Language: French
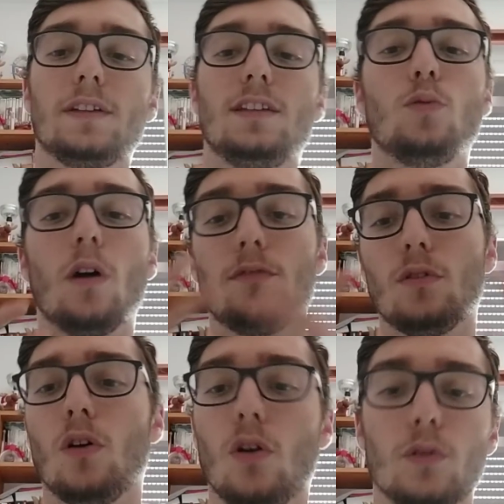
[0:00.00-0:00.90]
qui doivent
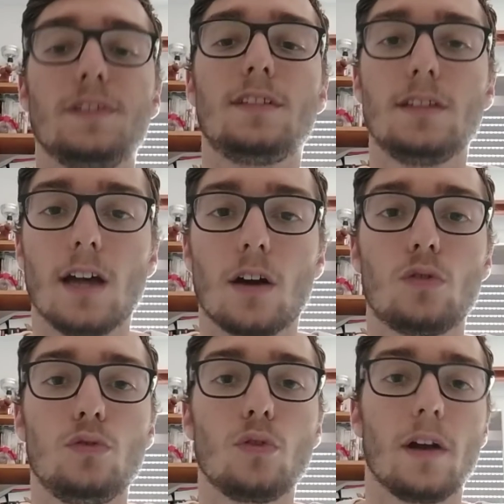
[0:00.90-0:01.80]
euh, aussi
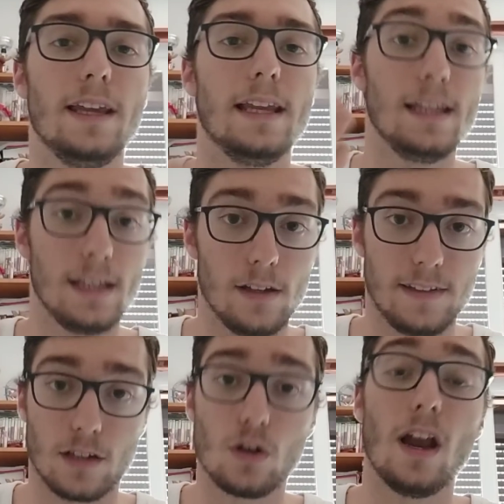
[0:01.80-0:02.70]
inclure les,
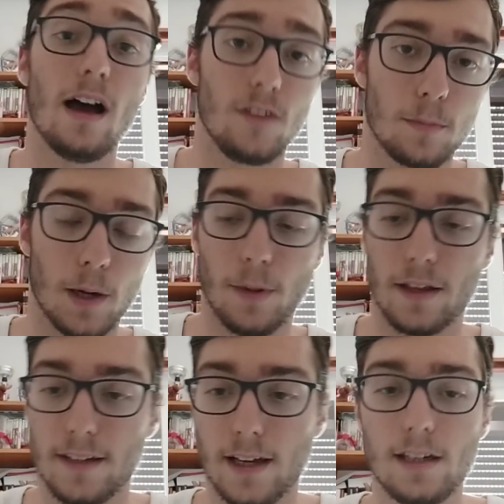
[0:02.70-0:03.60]
les, écoles avec prépa
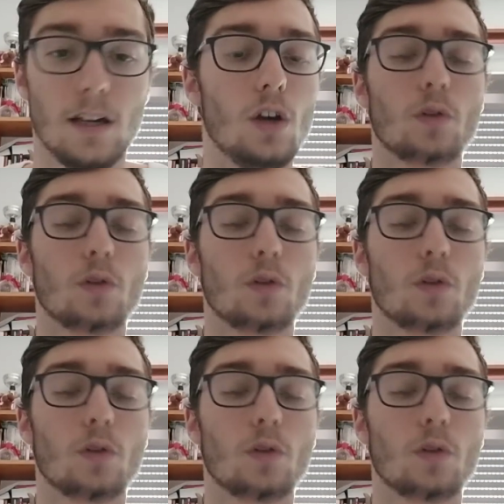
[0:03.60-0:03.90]
intégrée.